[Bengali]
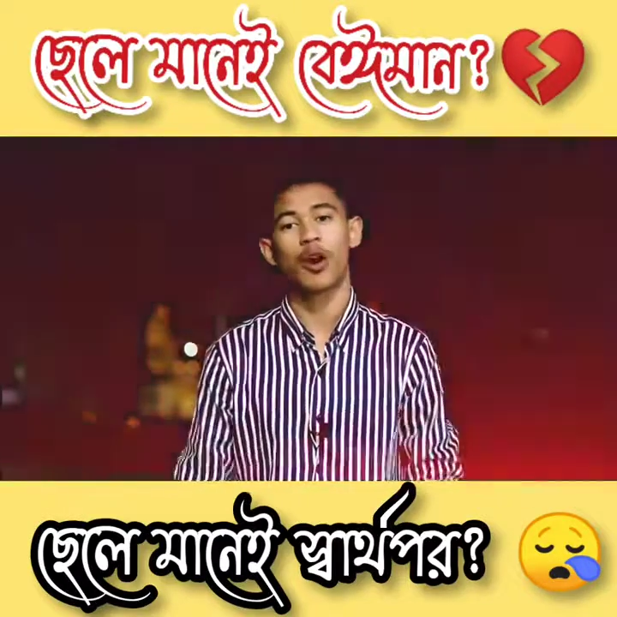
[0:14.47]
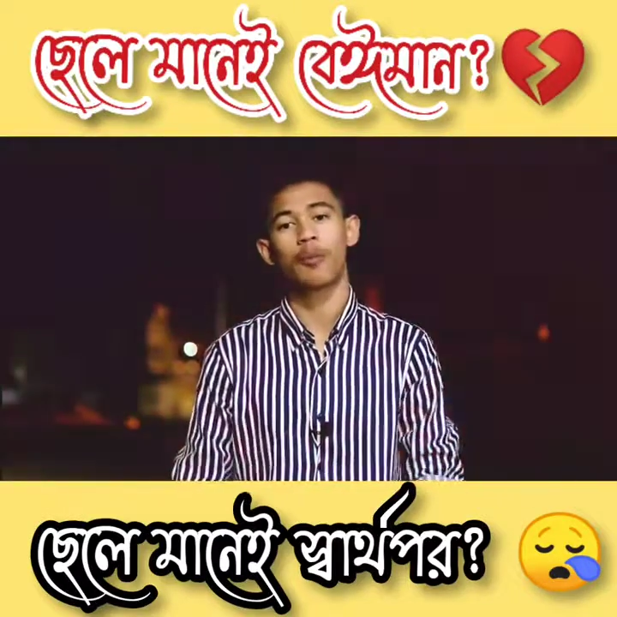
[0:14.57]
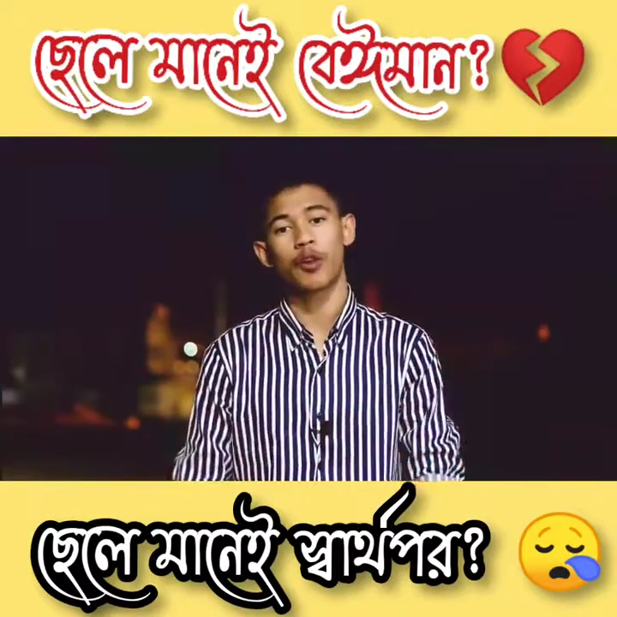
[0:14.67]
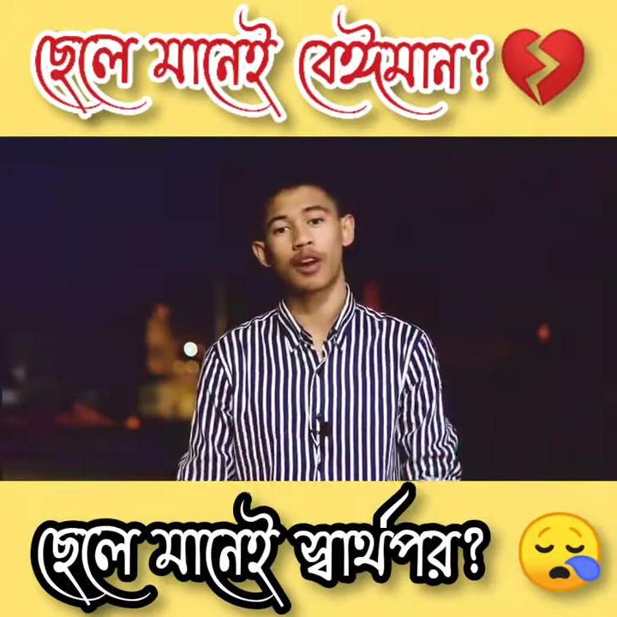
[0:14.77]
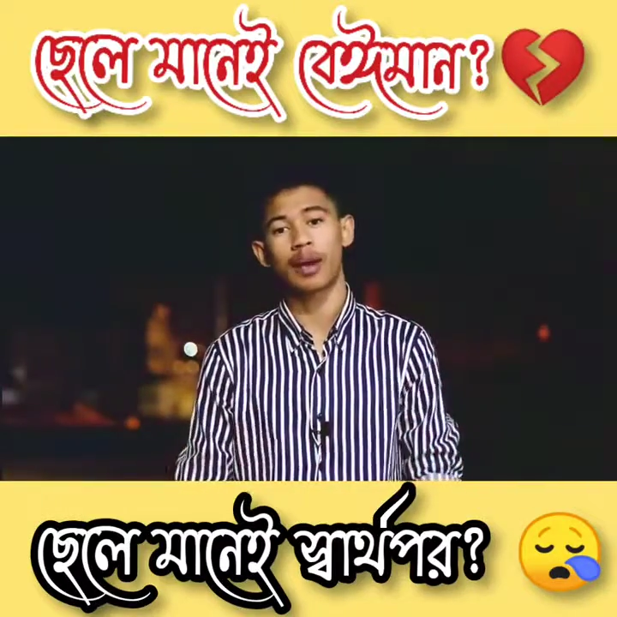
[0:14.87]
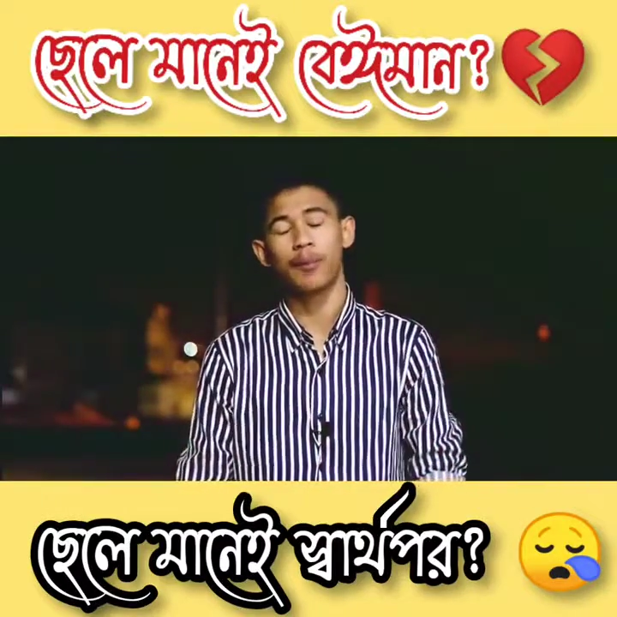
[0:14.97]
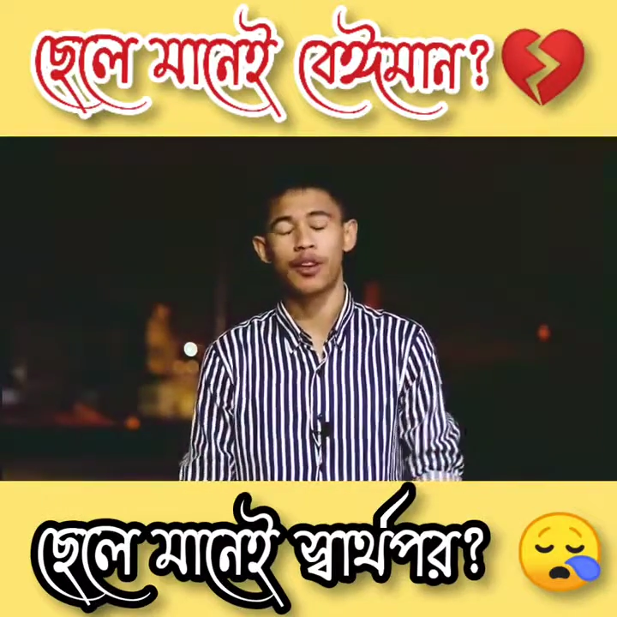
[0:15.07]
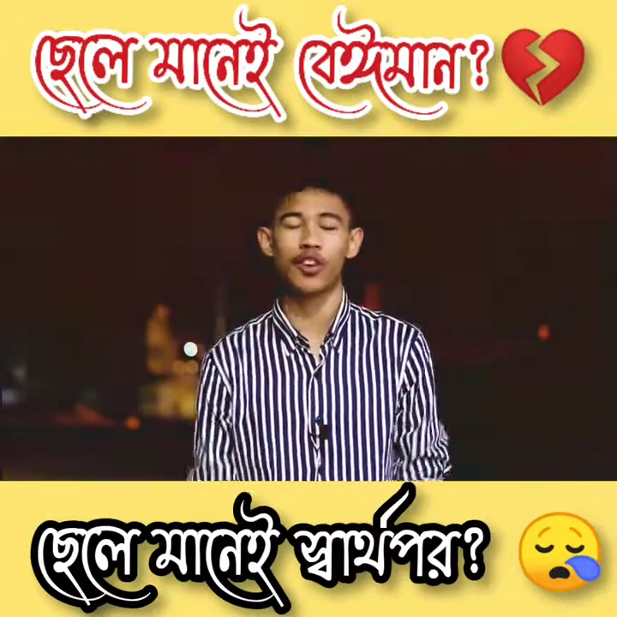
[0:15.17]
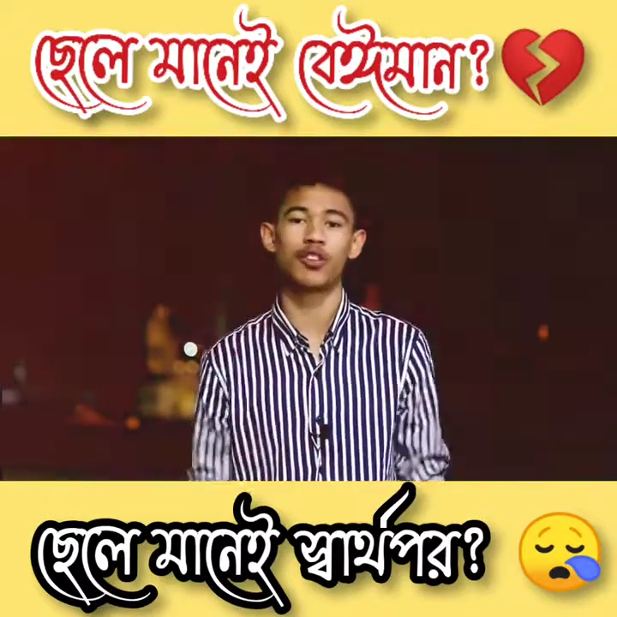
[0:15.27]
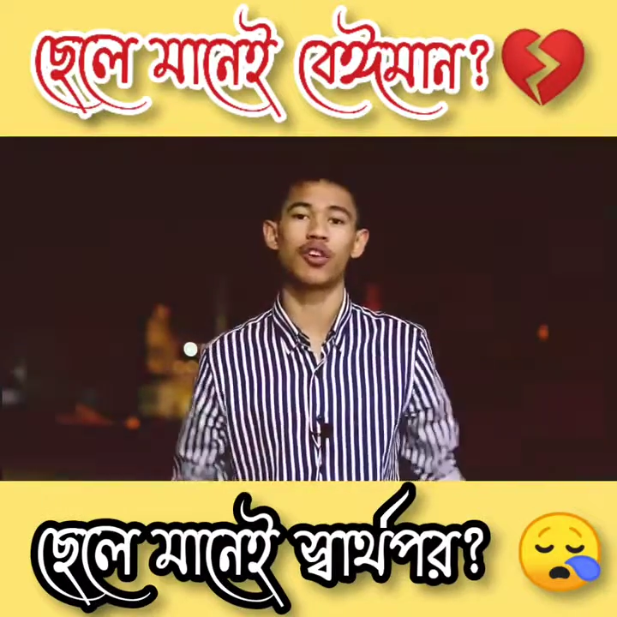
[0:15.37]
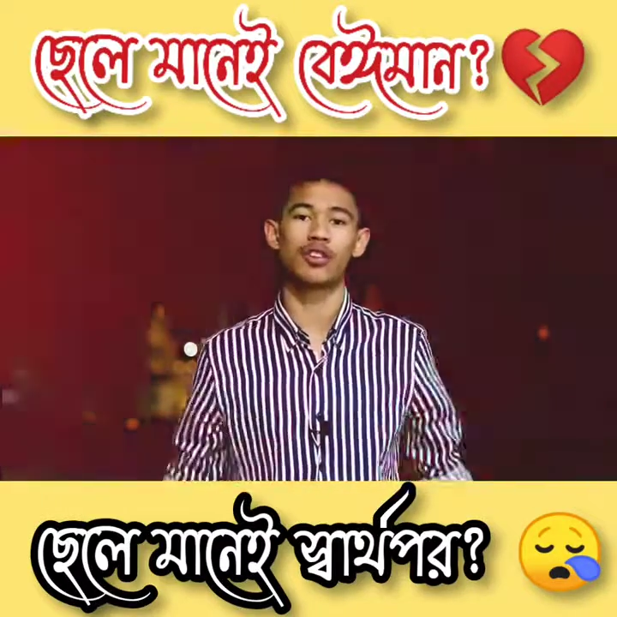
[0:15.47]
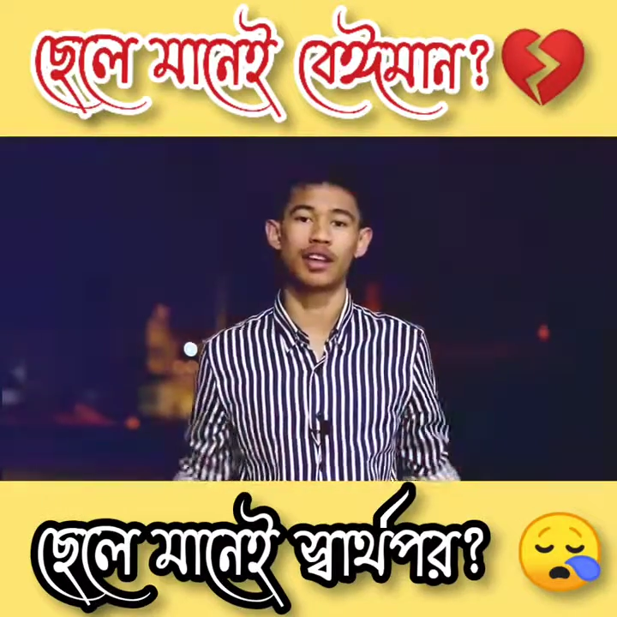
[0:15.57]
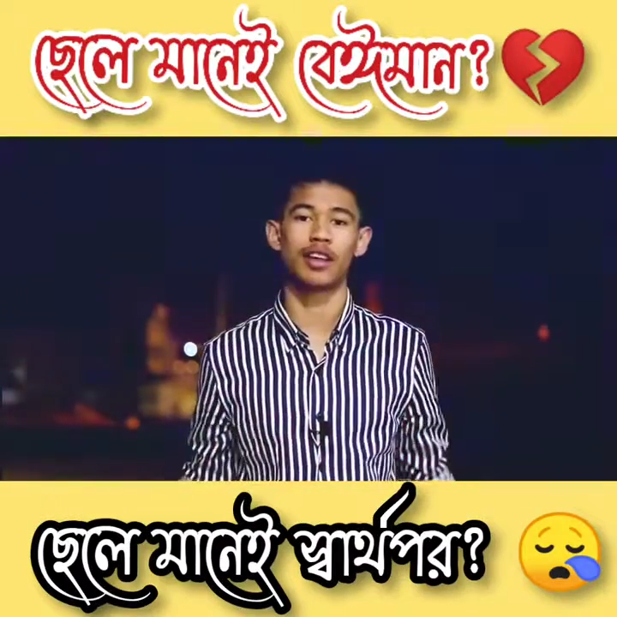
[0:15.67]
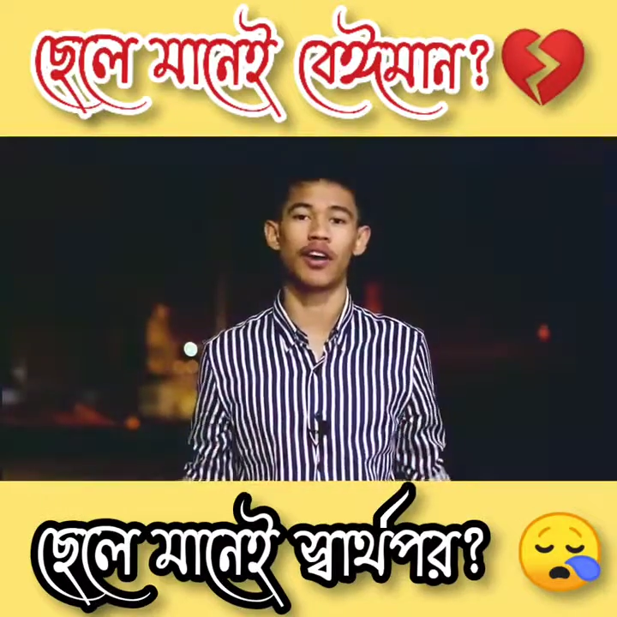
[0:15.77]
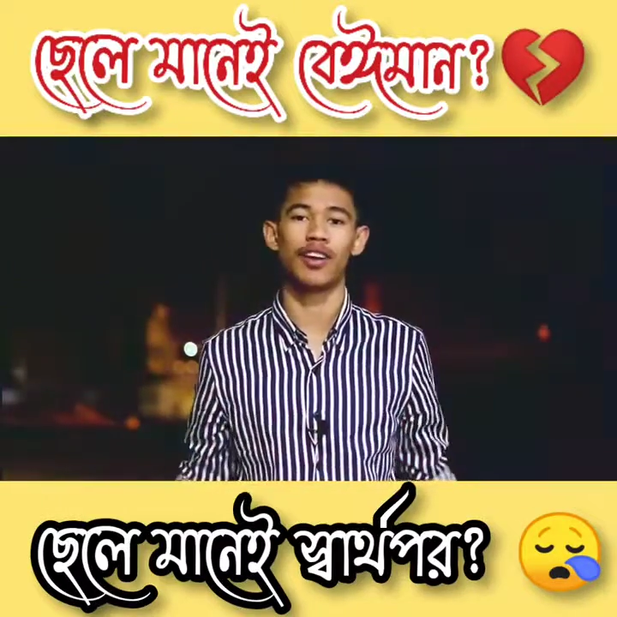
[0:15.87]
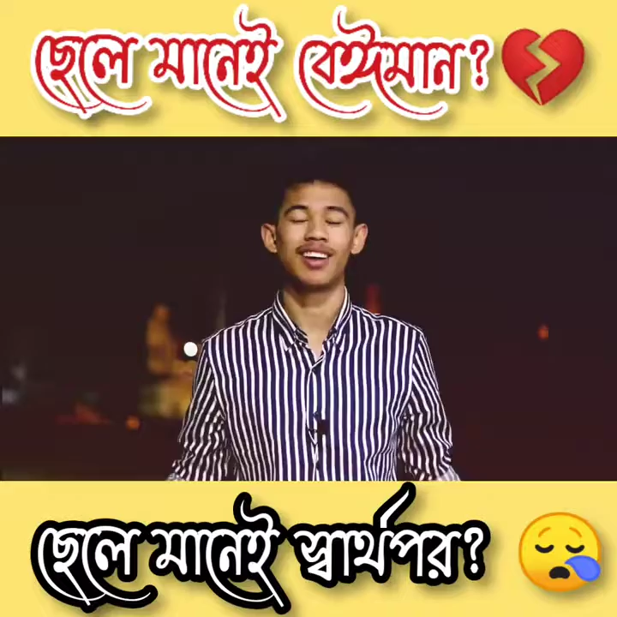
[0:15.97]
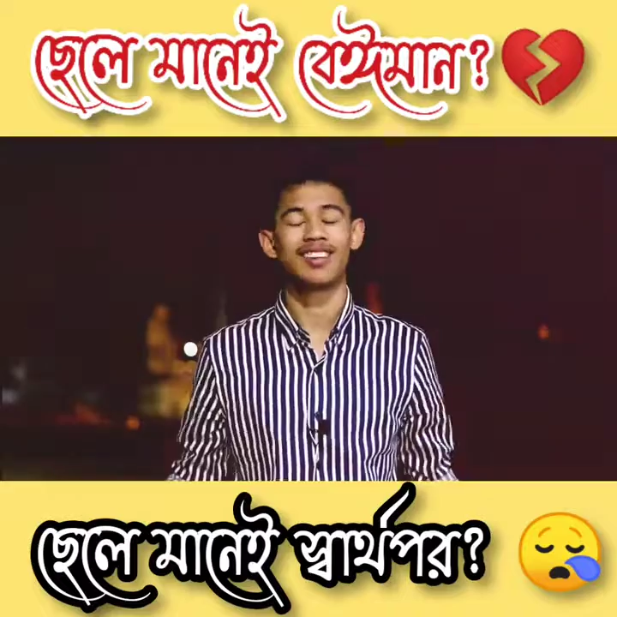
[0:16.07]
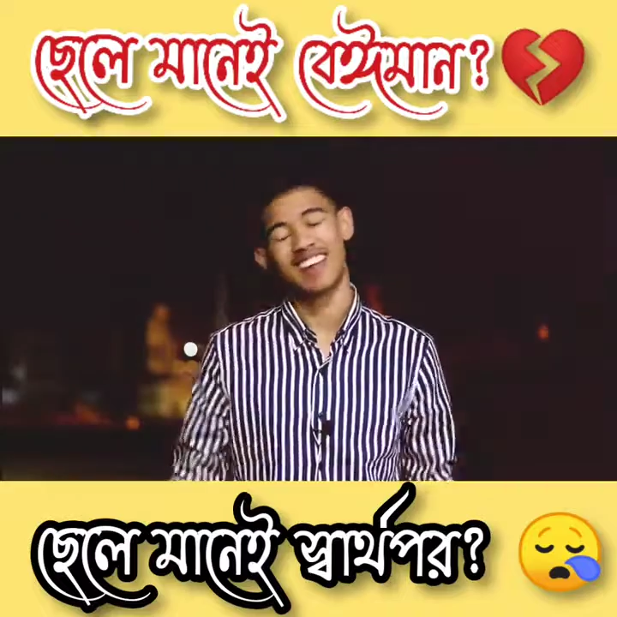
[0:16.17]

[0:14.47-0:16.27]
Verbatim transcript: স্বপ্নটাকে বিসর্জন দিতে হয়